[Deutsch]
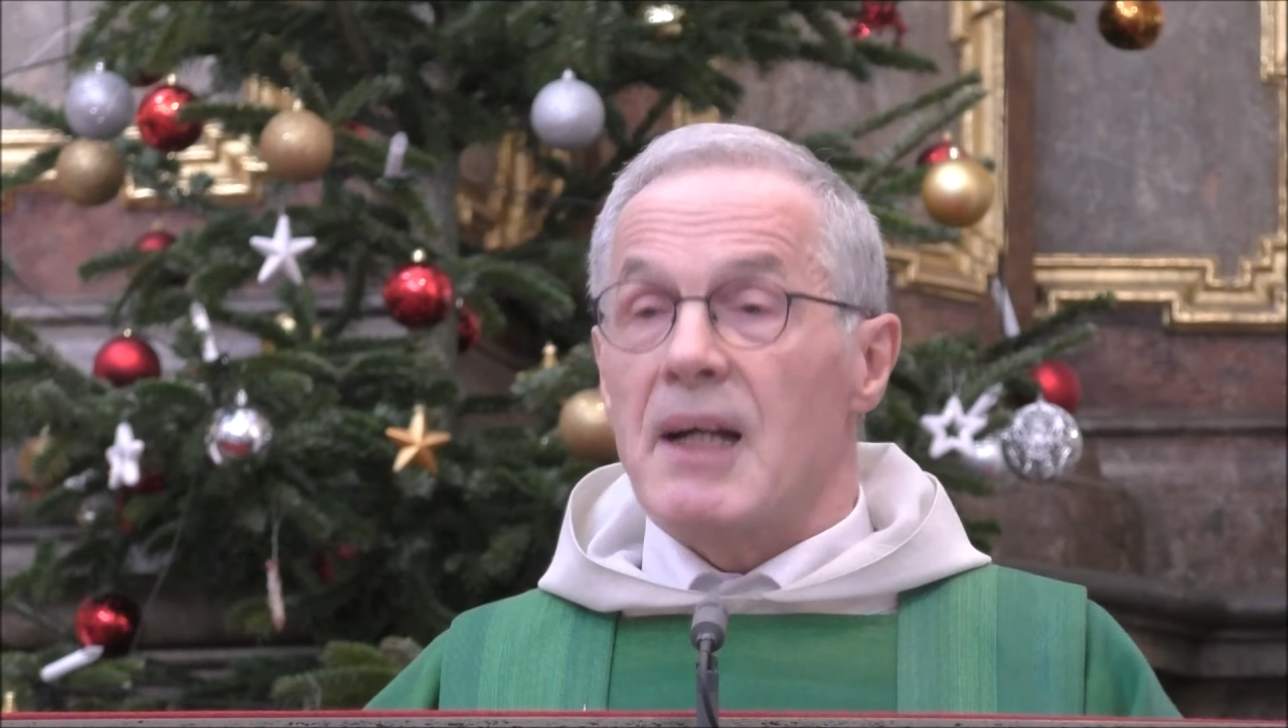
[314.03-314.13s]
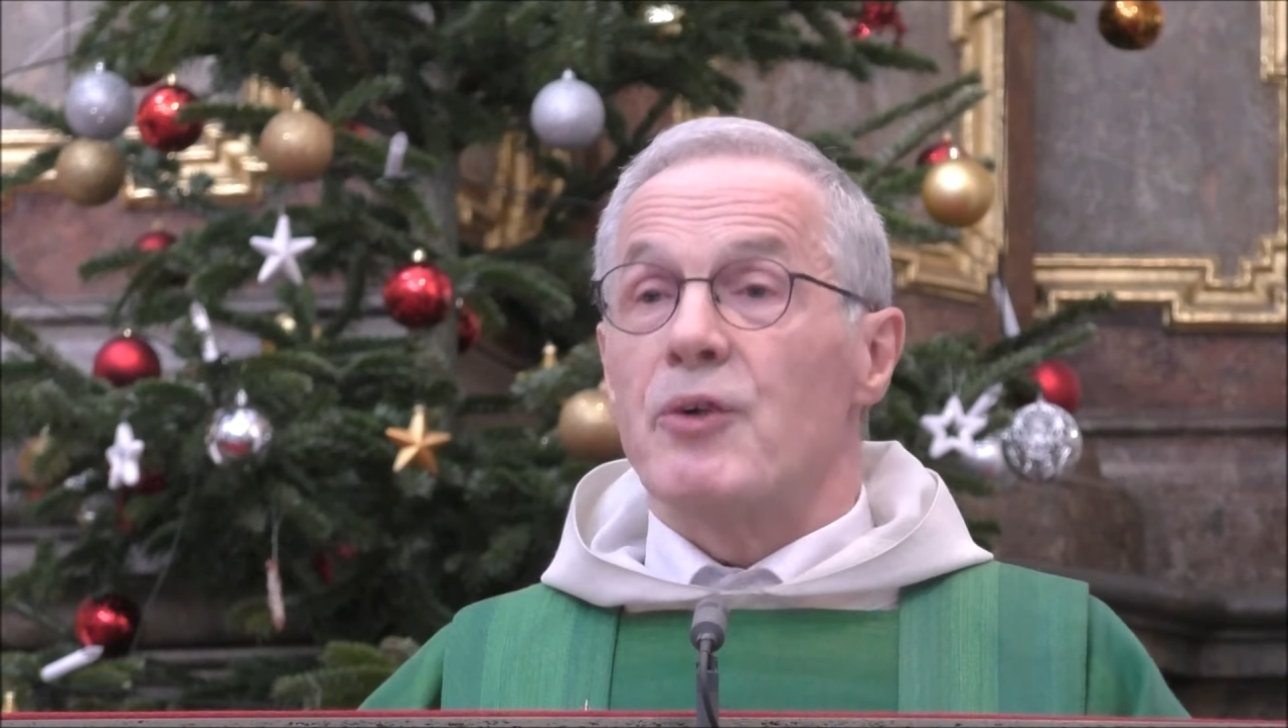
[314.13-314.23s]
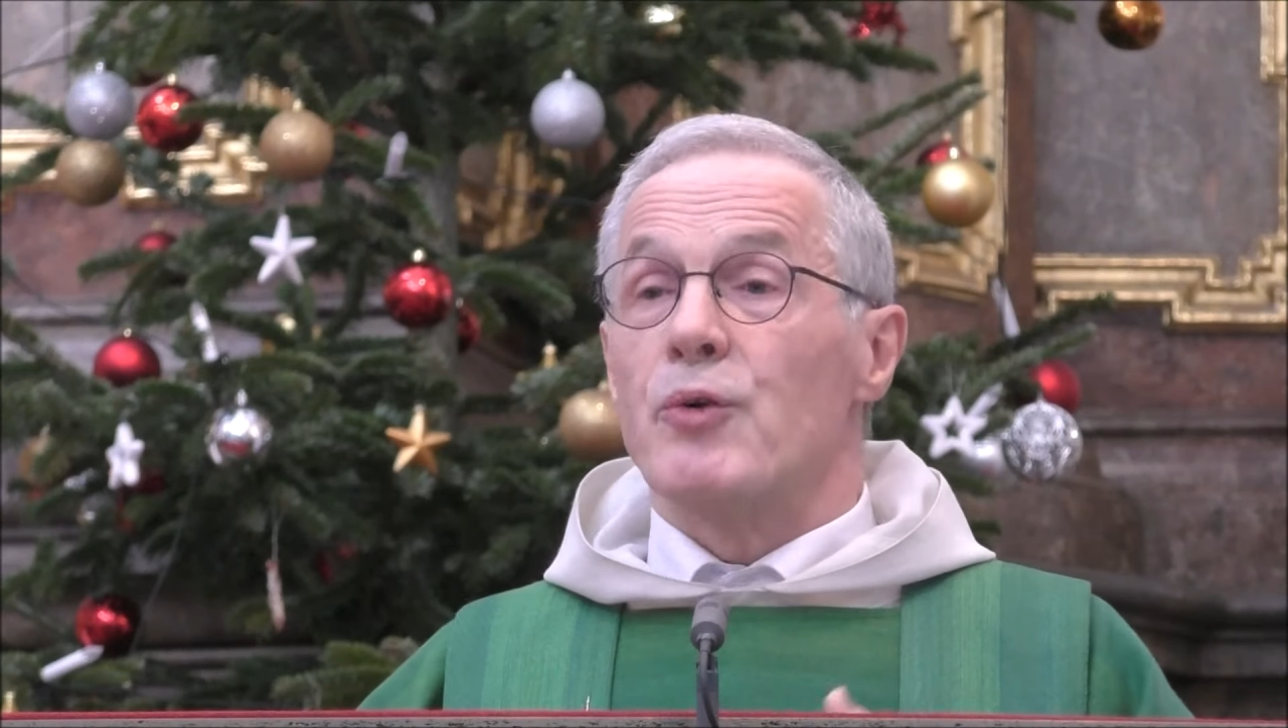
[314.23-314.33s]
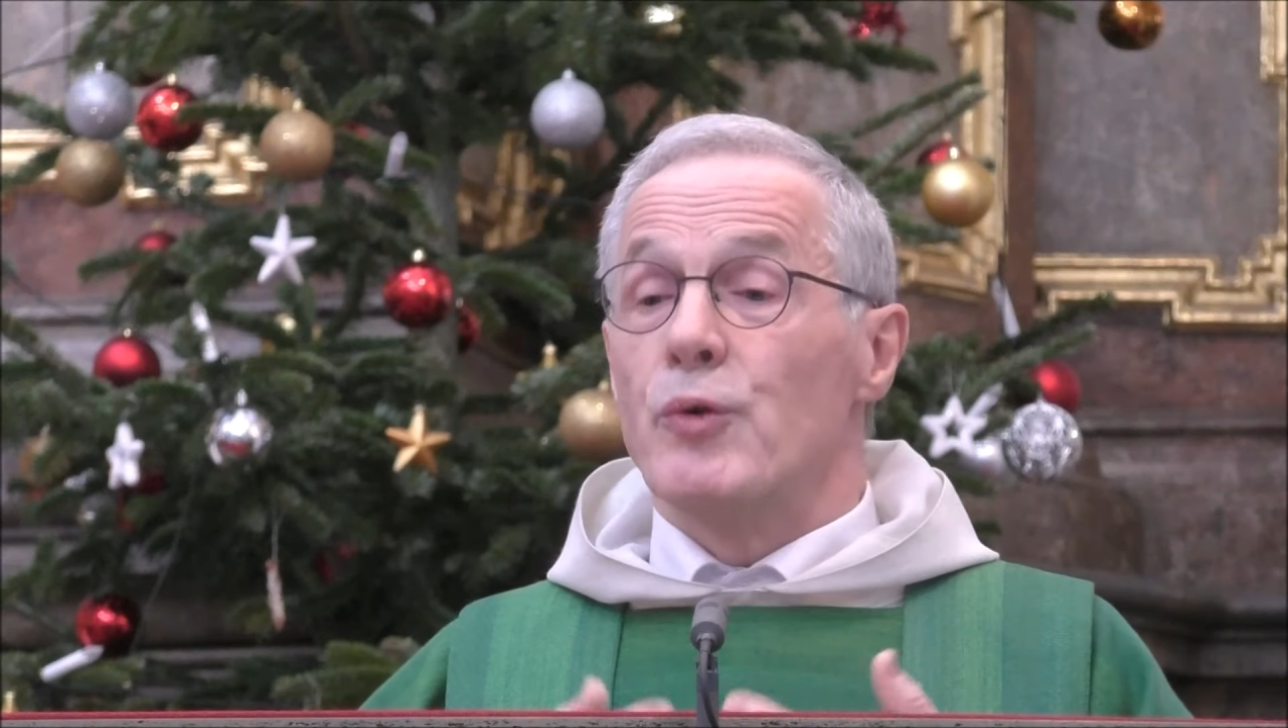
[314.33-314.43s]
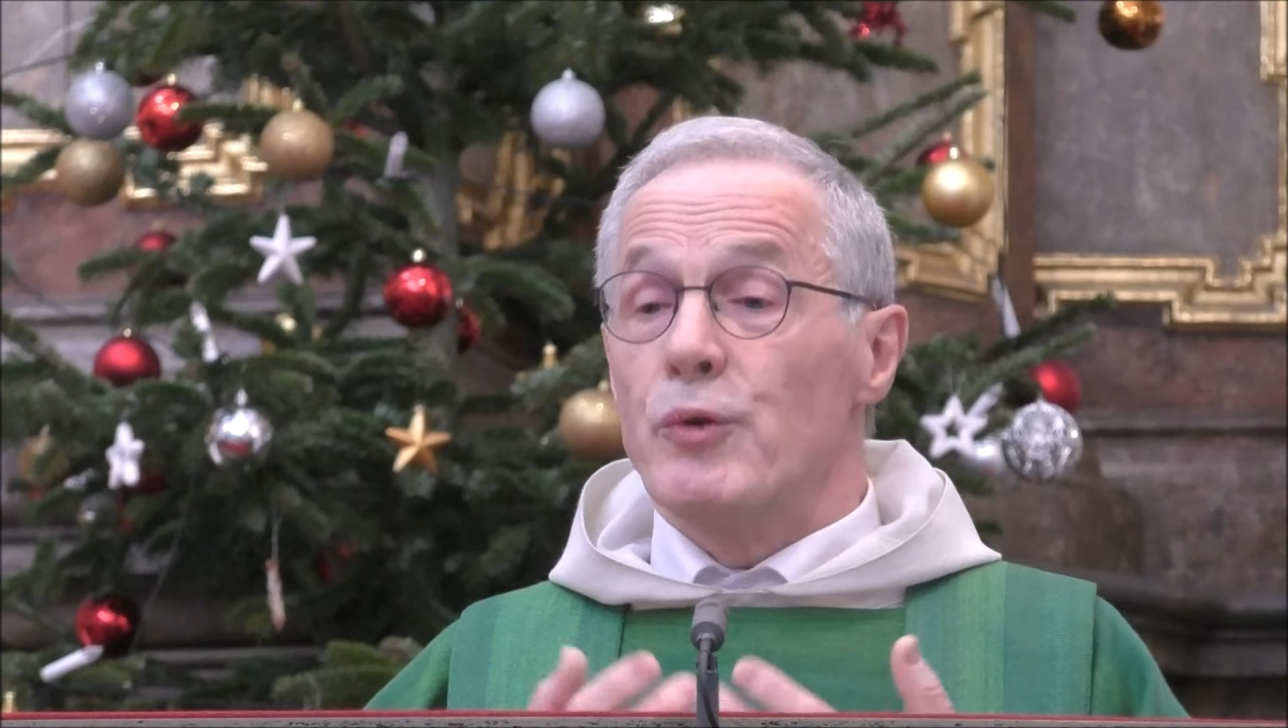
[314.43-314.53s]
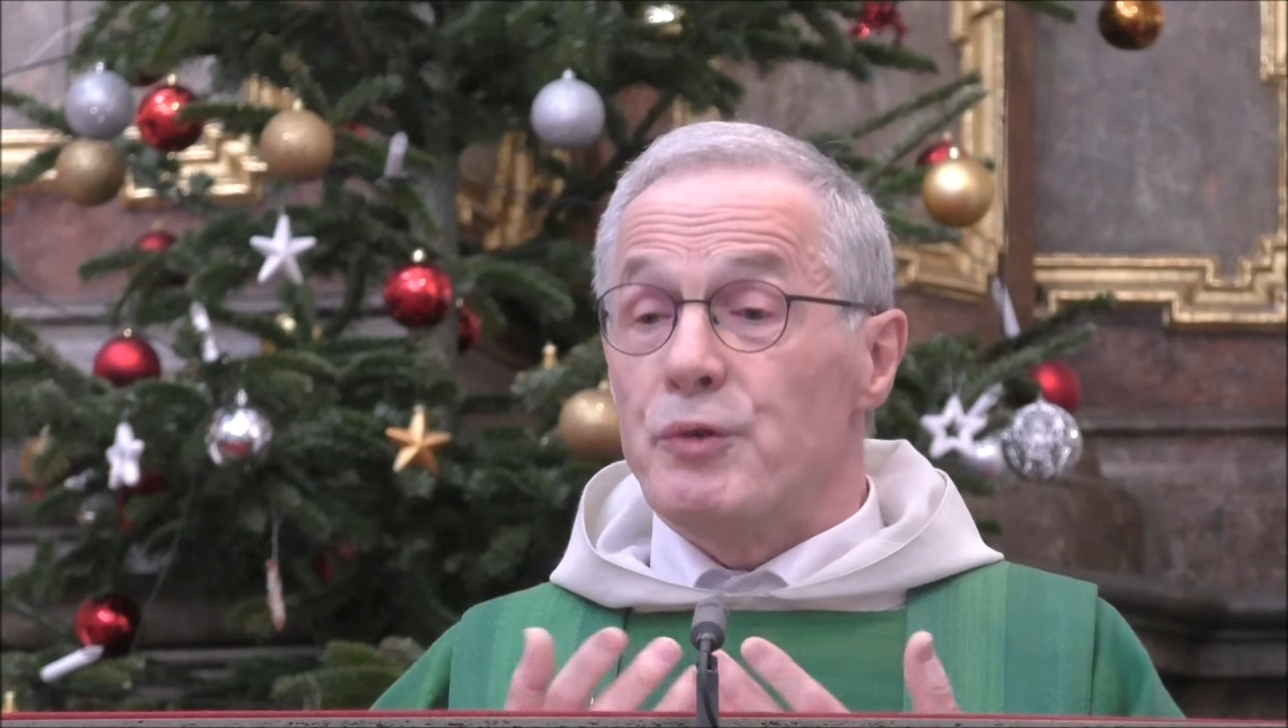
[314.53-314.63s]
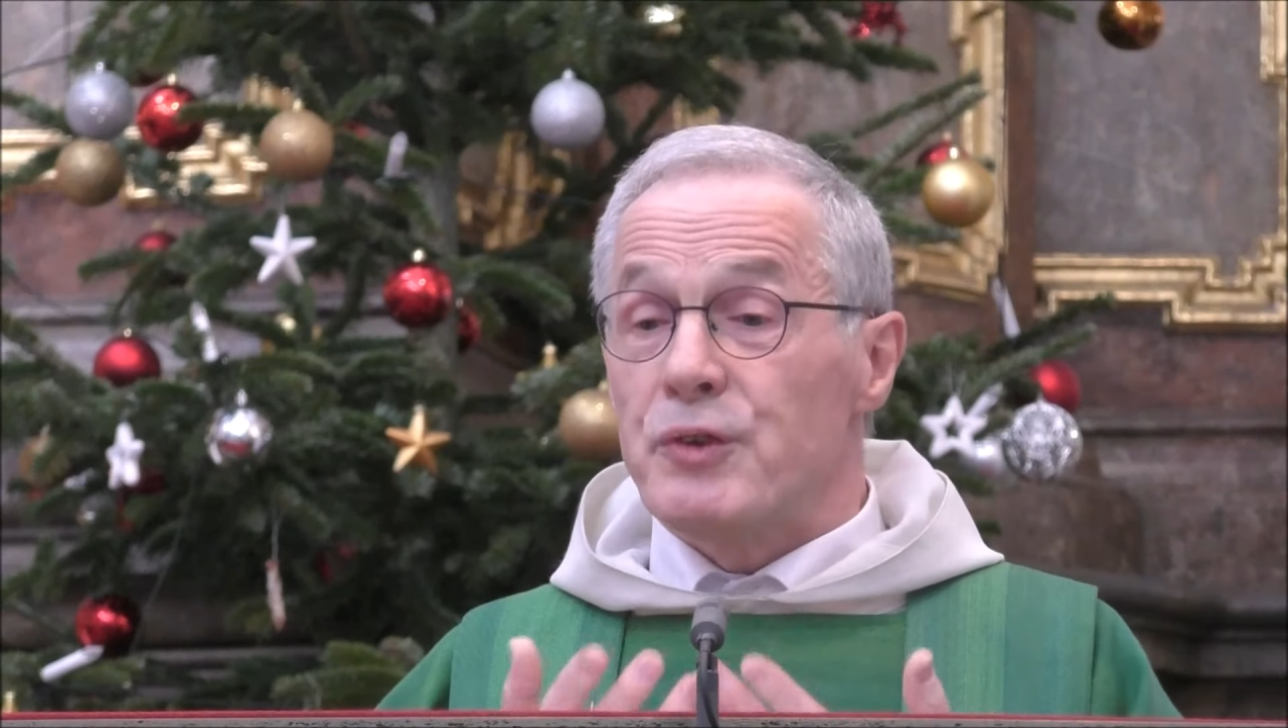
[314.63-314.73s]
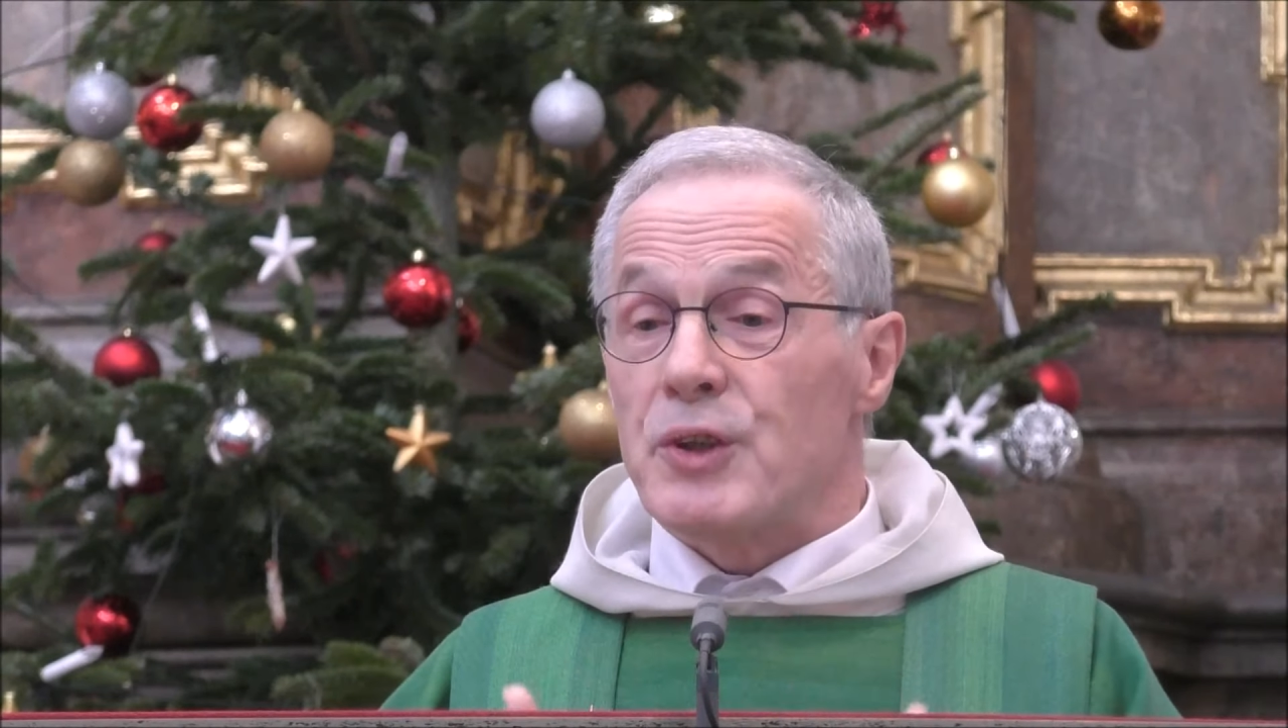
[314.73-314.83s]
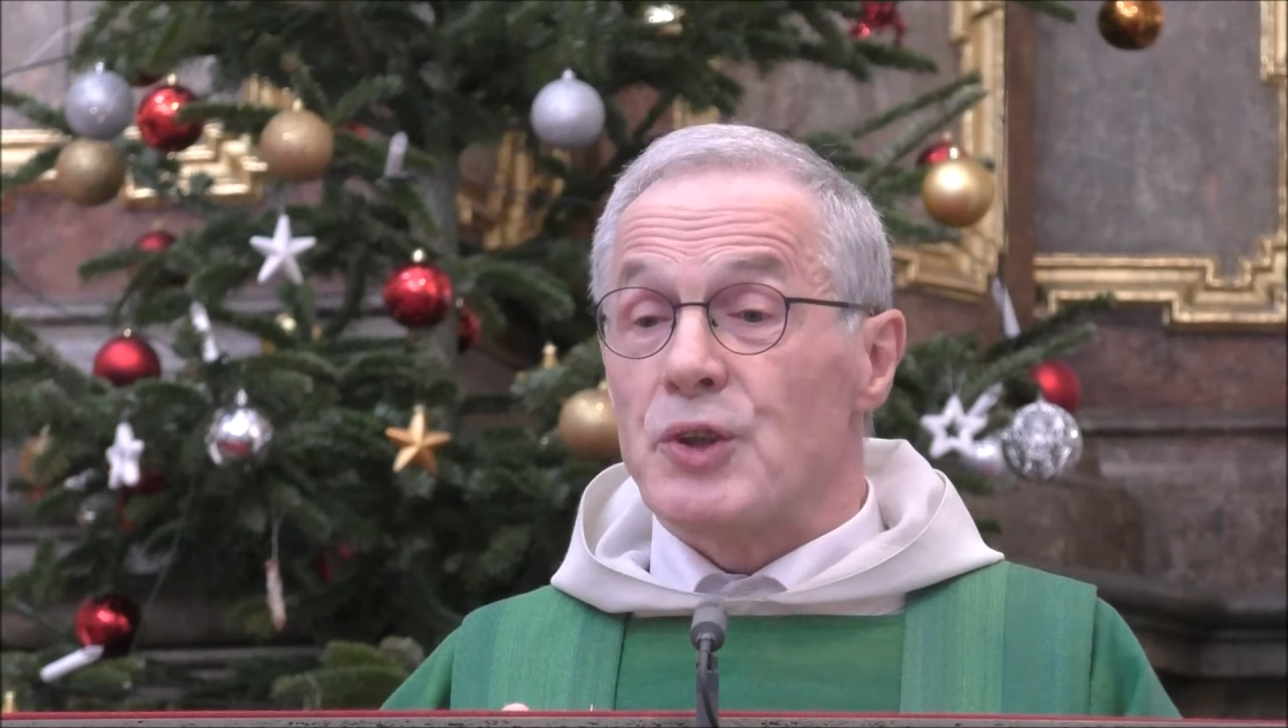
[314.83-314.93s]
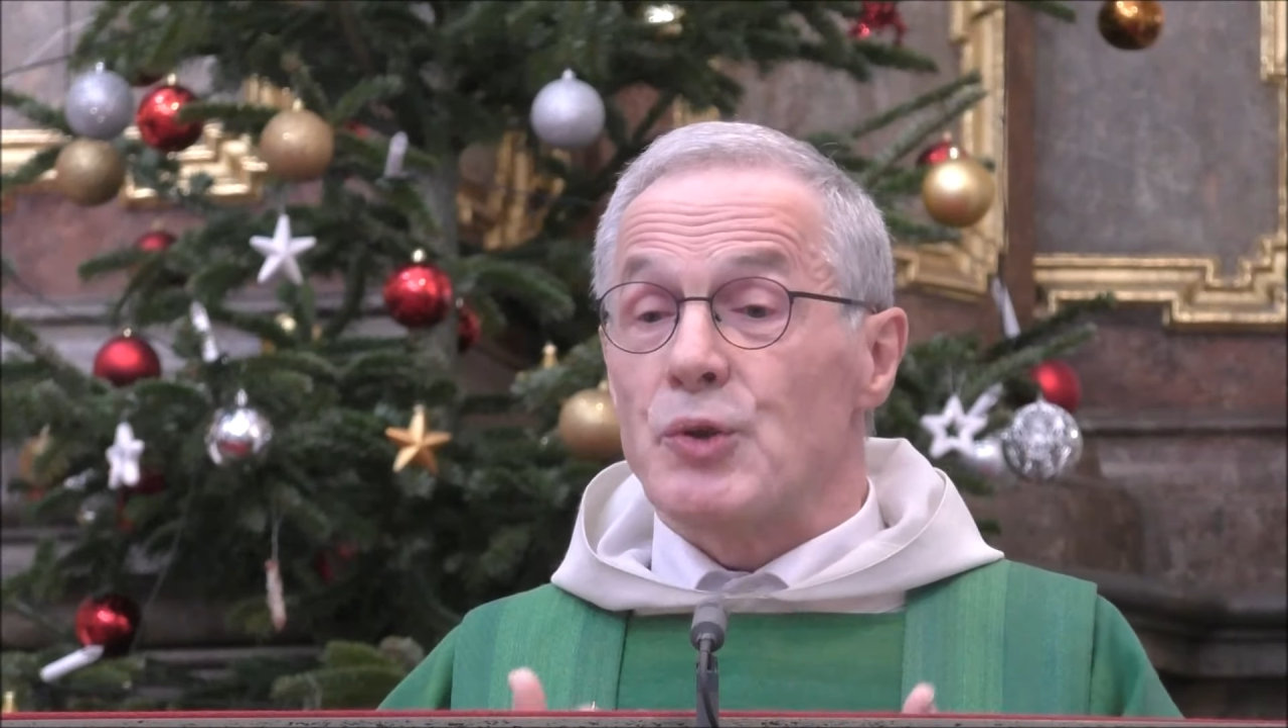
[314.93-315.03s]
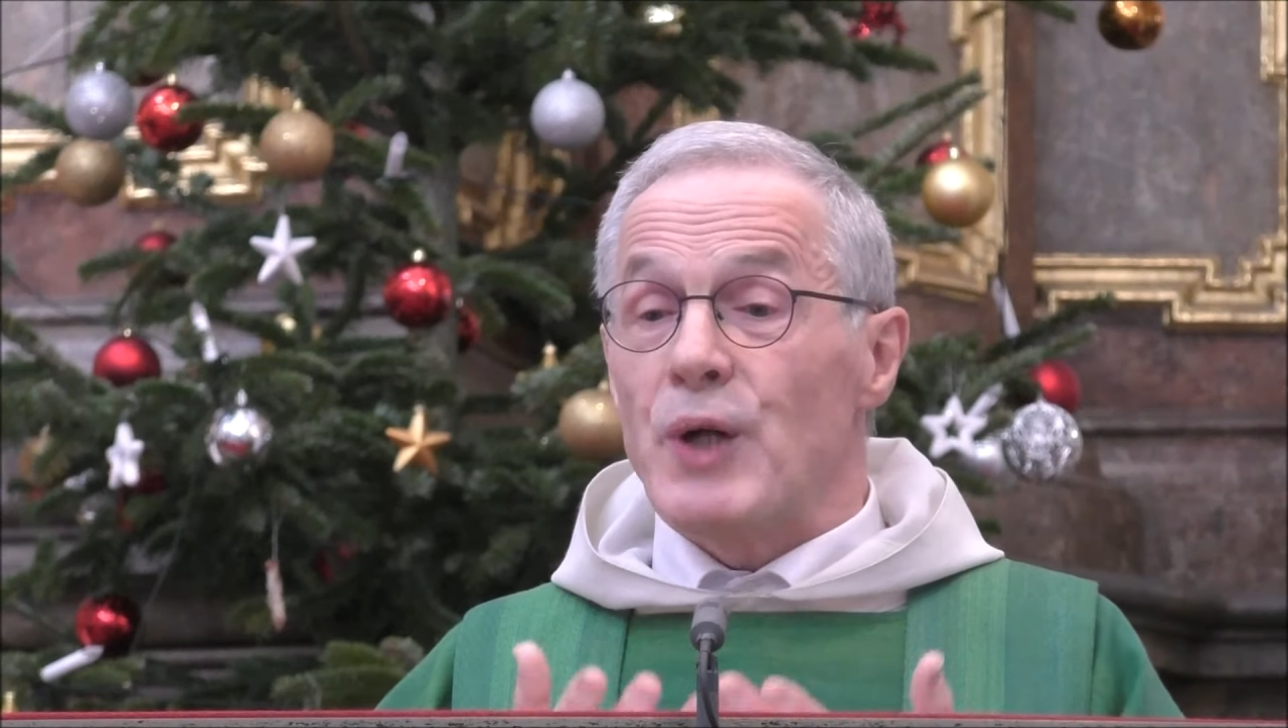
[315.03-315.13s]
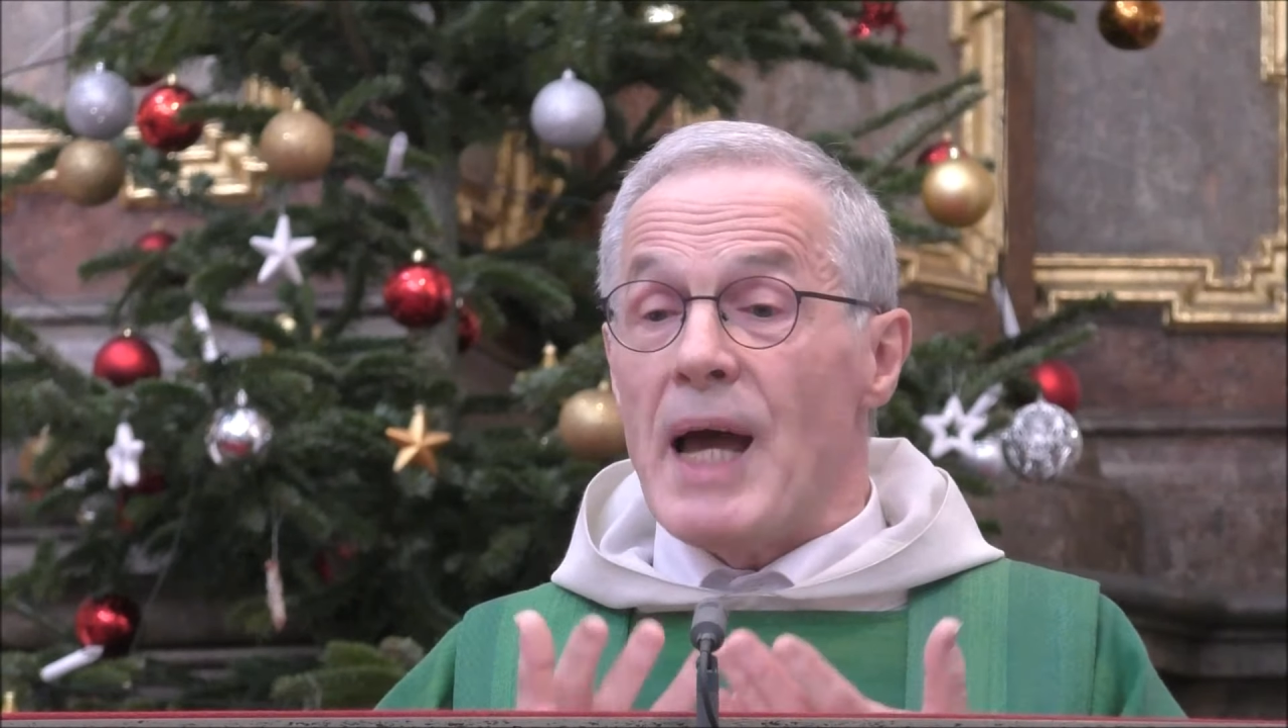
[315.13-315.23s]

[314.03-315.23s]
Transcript: er ruft